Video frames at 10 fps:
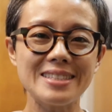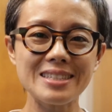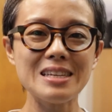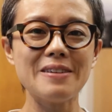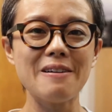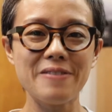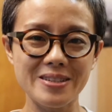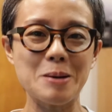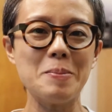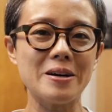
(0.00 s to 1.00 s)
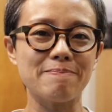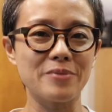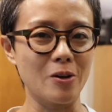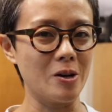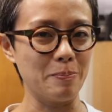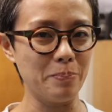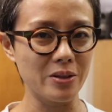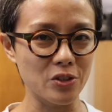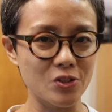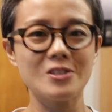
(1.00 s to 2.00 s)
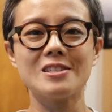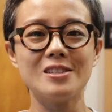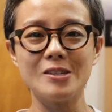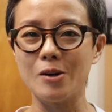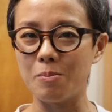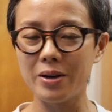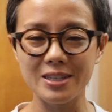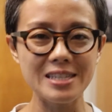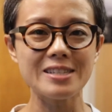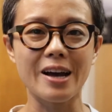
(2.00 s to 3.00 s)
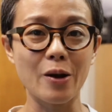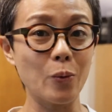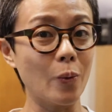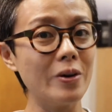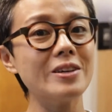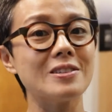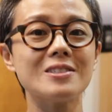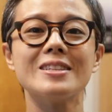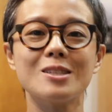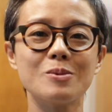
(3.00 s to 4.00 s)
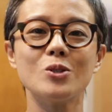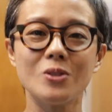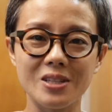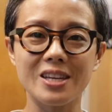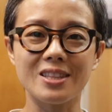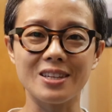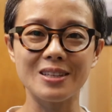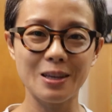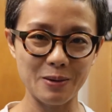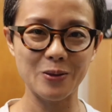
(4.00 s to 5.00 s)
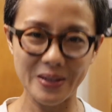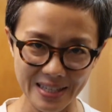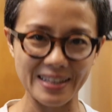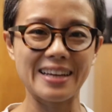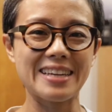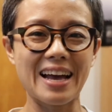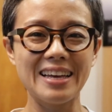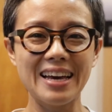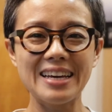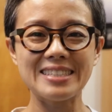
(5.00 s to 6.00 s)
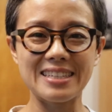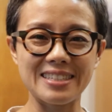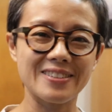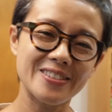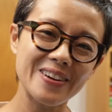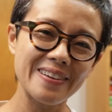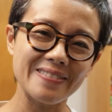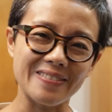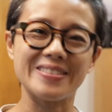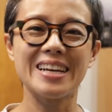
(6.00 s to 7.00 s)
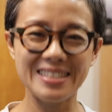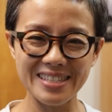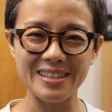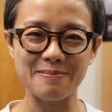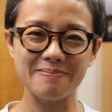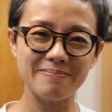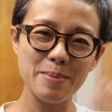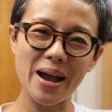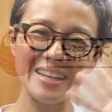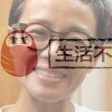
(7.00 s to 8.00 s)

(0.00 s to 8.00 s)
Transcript: 这个地方非常棒，有很棒的师资，有很棒的器材。我也是在这边训练的，特别推荐给大家。谢谢你的收看，我们下次见，拜拜。